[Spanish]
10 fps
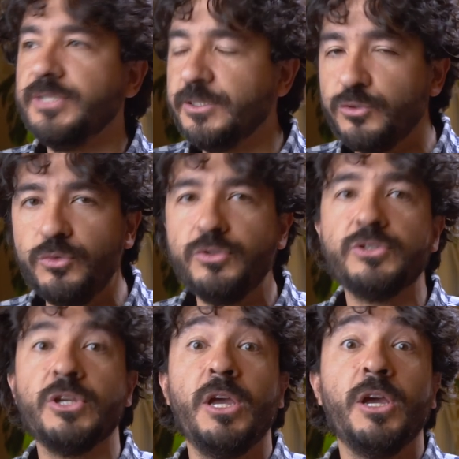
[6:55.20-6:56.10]
de
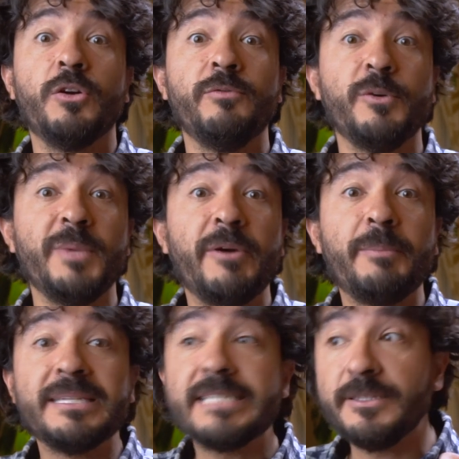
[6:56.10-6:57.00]
tours conforme va
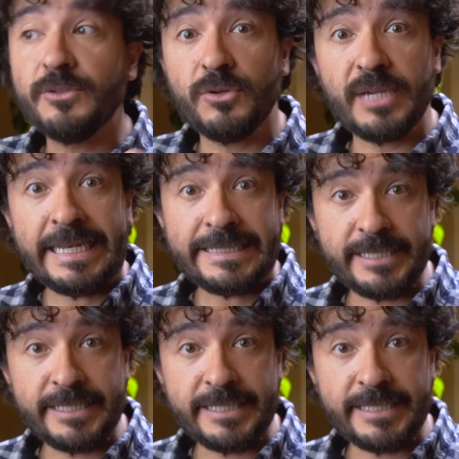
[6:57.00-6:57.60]
pasando el